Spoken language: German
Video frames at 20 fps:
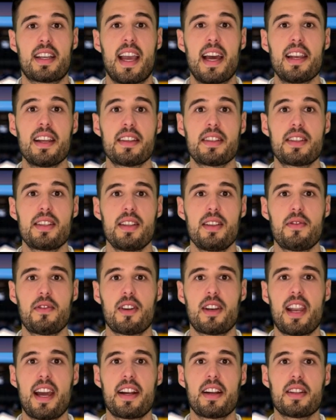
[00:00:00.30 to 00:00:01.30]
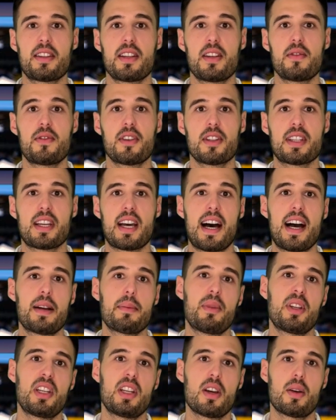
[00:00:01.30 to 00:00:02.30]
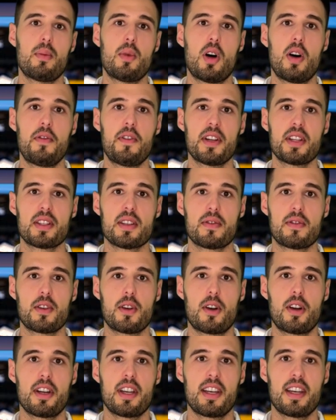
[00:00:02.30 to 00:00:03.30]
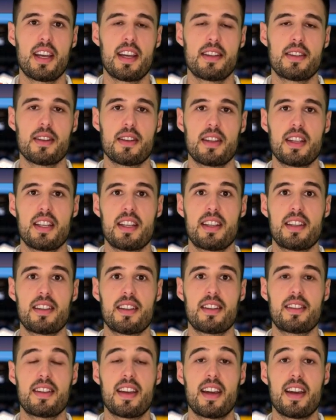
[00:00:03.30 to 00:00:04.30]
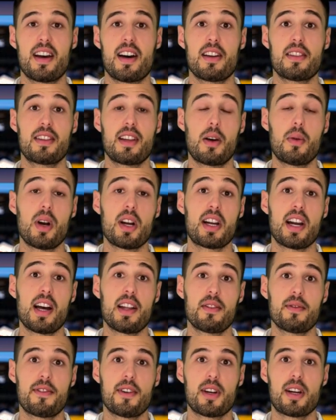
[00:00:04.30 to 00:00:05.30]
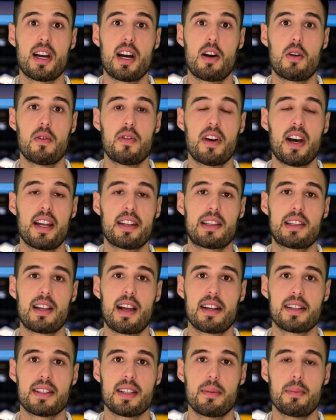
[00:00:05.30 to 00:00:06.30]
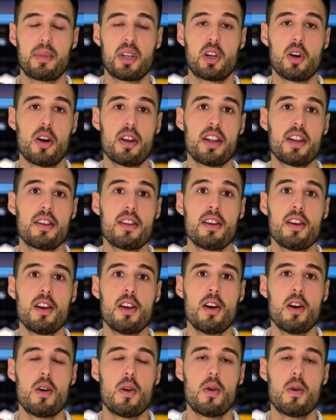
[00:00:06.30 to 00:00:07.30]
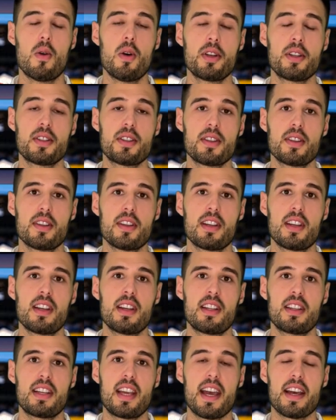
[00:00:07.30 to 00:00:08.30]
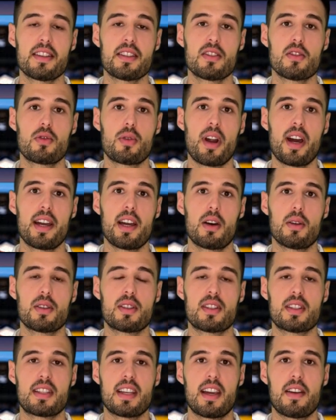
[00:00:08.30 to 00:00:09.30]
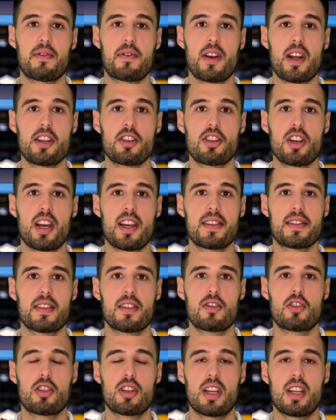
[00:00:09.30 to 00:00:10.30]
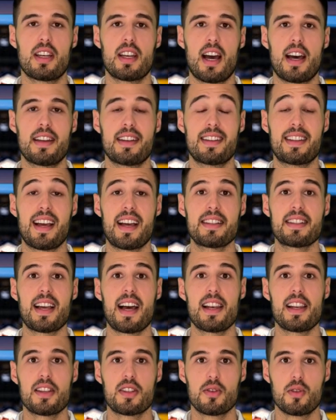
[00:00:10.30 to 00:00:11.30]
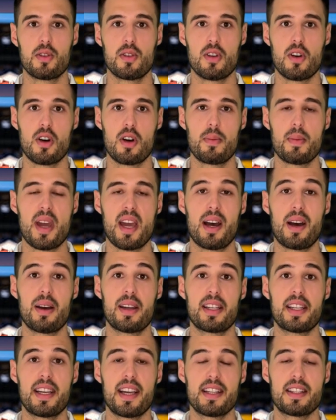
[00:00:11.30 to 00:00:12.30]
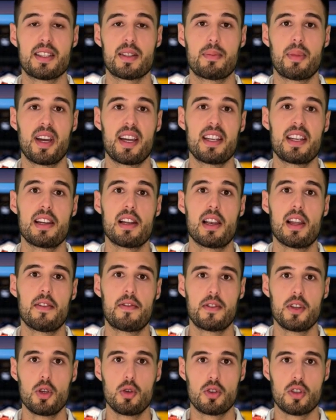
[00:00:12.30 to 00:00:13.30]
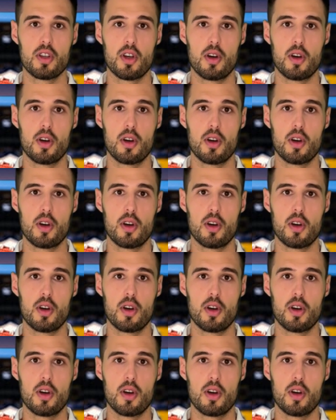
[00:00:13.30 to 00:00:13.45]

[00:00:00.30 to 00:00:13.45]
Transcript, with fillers: Galaxy verlängert den Vertrag mit ihrem Offensive Coordinator nicht. Der Dauerkartenverkauf hat langsam begonnen und die ersten Tryouts der Franchises stehen an. Das alles und noch mehr jetzt bei ELF News